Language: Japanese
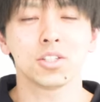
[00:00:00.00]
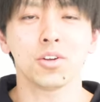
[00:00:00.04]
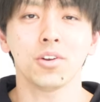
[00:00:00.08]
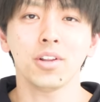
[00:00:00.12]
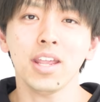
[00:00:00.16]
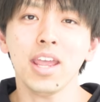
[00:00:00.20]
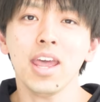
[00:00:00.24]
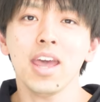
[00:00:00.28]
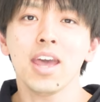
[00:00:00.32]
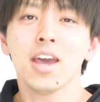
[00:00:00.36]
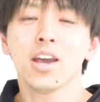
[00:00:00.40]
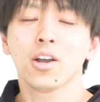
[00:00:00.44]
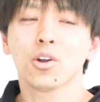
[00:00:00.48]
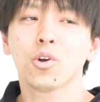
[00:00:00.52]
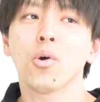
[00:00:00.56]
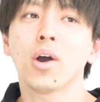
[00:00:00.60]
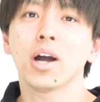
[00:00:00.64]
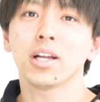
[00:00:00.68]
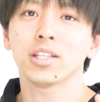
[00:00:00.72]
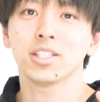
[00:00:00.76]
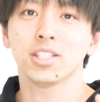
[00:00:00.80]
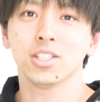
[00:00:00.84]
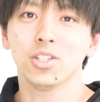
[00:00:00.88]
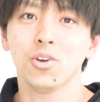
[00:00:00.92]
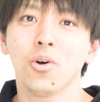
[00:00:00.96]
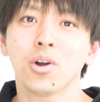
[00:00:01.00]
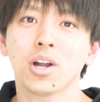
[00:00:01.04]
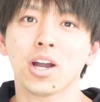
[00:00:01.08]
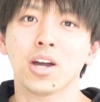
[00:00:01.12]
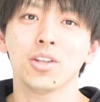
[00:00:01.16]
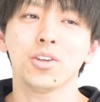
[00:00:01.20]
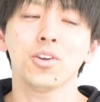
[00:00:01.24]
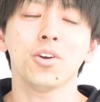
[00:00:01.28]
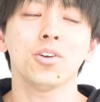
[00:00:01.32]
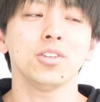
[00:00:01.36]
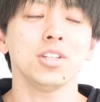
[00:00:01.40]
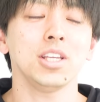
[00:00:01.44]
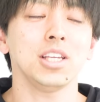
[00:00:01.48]
それで、5月8日
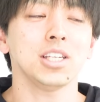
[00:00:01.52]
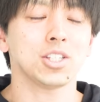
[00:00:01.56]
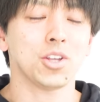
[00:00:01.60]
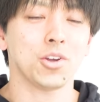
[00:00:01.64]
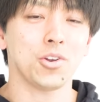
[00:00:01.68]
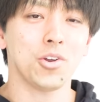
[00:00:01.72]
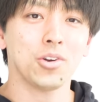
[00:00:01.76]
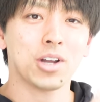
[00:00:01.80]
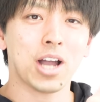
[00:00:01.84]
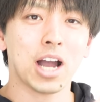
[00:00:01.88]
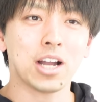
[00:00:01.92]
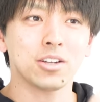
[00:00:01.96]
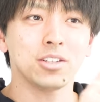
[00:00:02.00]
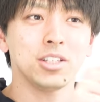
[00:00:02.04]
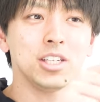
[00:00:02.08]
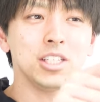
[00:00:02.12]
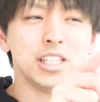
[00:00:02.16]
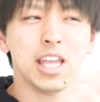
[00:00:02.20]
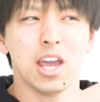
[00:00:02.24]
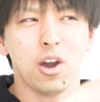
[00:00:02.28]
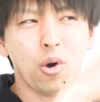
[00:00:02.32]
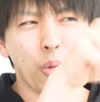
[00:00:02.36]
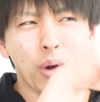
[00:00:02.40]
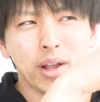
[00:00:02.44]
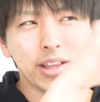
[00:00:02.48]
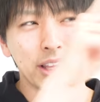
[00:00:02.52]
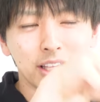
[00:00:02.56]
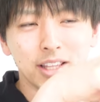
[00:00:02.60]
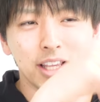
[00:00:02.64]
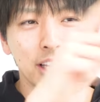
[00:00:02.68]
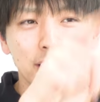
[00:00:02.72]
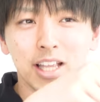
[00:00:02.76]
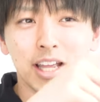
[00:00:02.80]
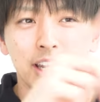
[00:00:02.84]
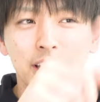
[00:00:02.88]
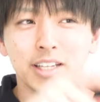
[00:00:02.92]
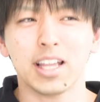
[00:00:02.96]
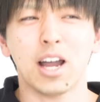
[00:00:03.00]
の夜にそれを確認して、終わった、で
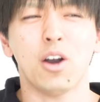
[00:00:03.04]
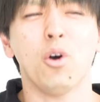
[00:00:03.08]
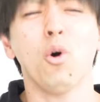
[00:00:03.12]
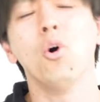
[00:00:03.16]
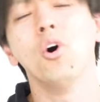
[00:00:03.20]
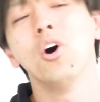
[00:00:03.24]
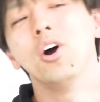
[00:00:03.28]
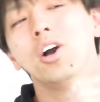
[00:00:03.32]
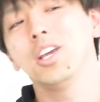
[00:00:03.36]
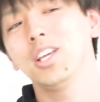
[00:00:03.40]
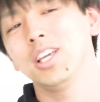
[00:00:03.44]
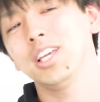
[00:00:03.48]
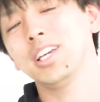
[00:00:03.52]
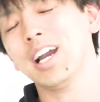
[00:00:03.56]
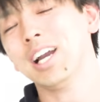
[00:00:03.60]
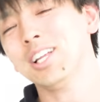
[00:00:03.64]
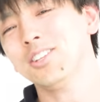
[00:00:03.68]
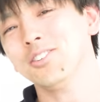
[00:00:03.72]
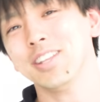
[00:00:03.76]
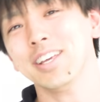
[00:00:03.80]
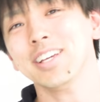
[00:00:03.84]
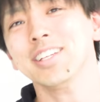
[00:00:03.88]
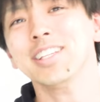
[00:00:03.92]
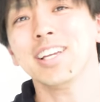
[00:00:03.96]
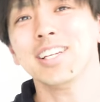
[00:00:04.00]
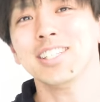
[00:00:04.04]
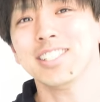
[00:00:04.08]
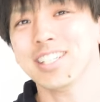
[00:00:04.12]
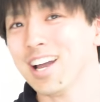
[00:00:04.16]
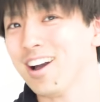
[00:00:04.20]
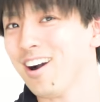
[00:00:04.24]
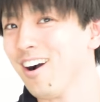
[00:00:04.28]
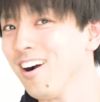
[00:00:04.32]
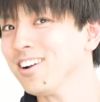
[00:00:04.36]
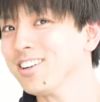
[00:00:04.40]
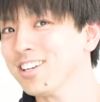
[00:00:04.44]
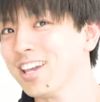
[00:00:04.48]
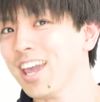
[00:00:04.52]
きた、できた。お、意外とできてんじゃ
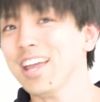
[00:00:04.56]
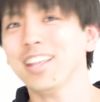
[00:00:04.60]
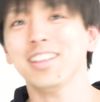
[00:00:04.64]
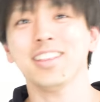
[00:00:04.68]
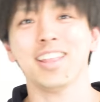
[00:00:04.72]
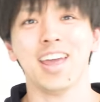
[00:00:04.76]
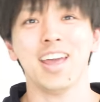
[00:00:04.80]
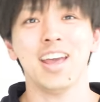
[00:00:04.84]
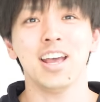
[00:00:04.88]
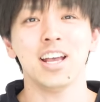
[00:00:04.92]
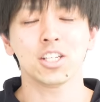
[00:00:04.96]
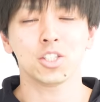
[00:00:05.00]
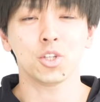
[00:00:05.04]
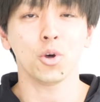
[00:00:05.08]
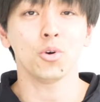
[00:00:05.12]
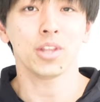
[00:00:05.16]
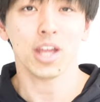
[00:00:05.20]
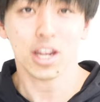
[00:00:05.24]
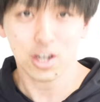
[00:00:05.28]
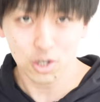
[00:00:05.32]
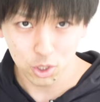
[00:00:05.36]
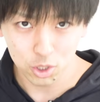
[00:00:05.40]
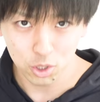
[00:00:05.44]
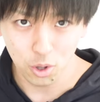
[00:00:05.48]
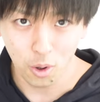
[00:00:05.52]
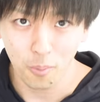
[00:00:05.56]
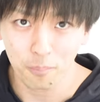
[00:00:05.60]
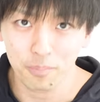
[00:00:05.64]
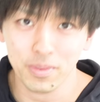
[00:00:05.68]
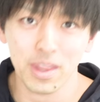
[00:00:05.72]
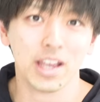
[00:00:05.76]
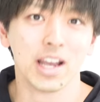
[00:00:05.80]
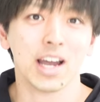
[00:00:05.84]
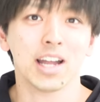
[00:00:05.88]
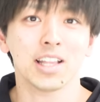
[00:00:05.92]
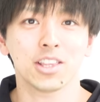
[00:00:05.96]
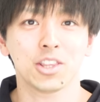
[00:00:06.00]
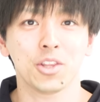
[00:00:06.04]
ん !OK! って、そうなることを
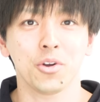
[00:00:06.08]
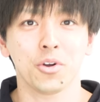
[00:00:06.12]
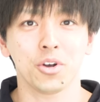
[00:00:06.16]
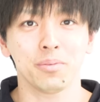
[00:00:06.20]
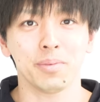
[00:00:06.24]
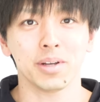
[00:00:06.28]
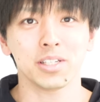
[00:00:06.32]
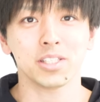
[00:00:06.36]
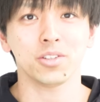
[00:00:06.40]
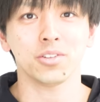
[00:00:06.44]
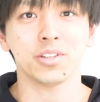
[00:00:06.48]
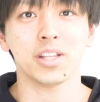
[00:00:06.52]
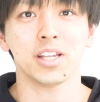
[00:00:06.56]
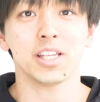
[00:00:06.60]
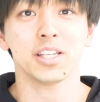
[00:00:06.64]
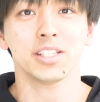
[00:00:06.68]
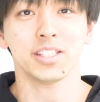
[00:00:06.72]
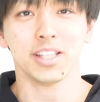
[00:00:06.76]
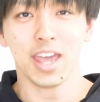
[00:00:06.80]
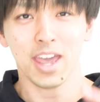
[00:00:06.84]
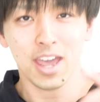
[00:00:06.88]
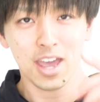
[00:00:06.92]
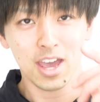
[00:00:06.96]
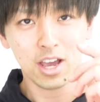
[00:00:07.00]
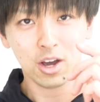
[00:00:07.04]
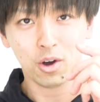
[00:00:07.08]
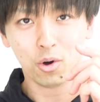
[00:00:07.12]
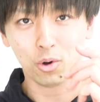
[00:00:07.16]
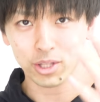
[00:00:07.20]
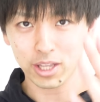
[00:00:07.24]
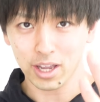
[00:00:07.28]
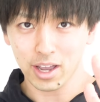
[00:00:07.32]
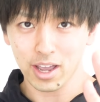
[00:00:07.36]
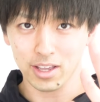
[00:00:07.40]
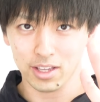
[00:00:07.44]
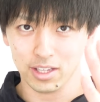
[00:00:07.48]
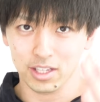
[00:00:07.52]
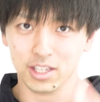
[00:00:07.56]
願っておりますので、ぜひね、お
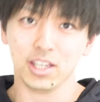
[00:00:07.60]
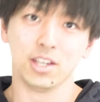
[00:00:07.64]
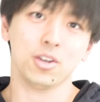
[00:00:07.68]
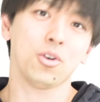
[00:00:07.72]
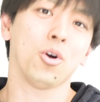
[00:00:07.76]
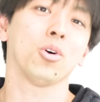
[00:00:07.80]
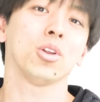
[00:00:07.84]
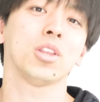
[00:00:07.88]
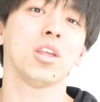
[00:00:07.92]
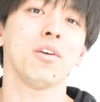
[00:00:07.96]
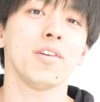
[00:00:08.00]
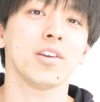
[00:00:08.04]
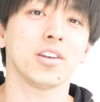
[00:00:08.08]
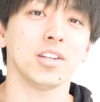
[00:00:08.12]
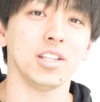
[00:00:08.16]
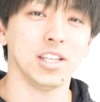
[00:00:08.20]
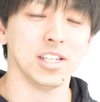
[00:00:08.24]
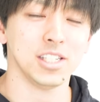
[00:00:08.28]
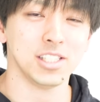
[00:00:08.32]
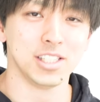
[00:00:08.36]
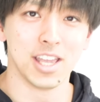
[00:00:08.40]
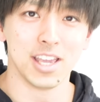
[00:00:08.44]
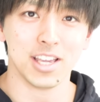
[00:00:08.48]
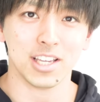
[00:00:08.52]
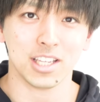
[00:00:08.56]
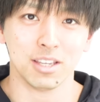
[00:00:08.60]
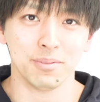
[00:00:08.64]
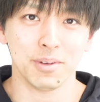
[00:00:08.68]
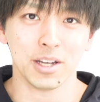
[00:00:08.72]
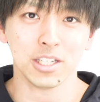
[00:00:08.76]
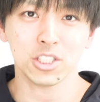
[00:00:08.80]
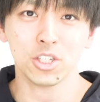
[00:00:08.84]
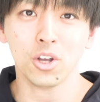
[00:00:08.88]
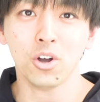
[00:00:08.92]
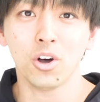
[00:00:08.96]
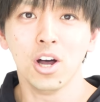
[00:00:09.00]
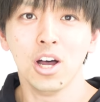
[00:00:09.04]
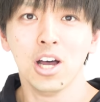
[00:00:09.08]
互いいいゴールデンウィークにしていきま
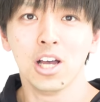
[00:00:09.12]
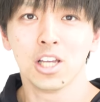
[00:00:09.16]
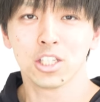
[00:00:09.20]
しょ